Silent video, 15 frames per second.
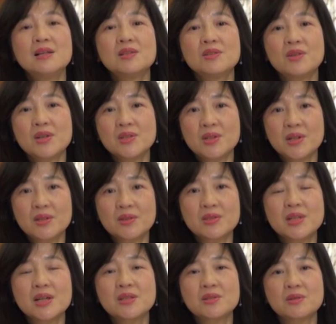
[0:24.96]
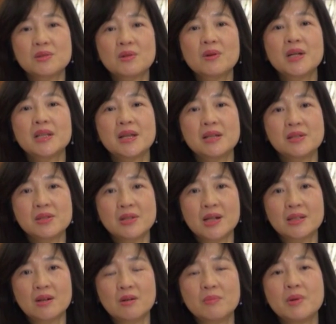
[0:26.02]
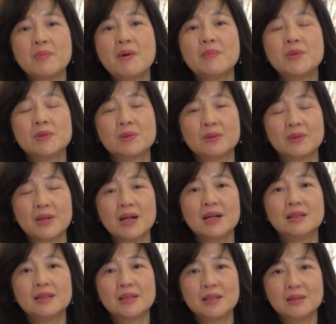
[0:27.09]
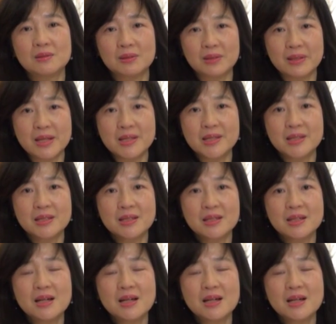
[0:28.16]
それぞれの成長を遂げている姿を見守ることができることです